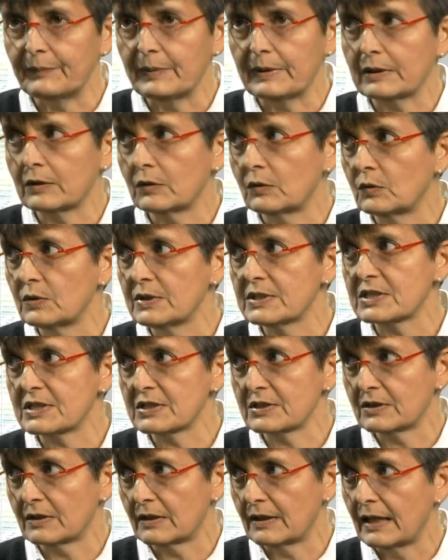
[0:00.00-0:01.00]
Quindi un
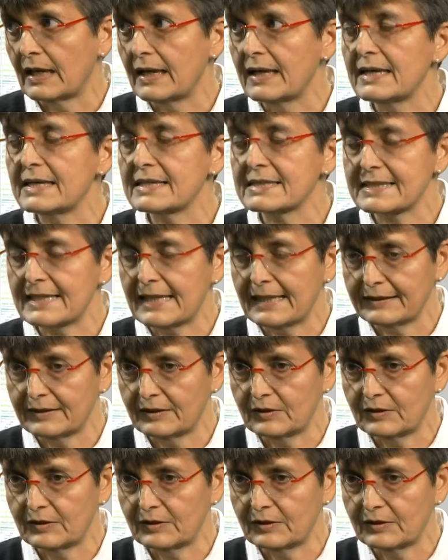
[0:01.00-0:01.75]
adeguamento no, esatto. dal punto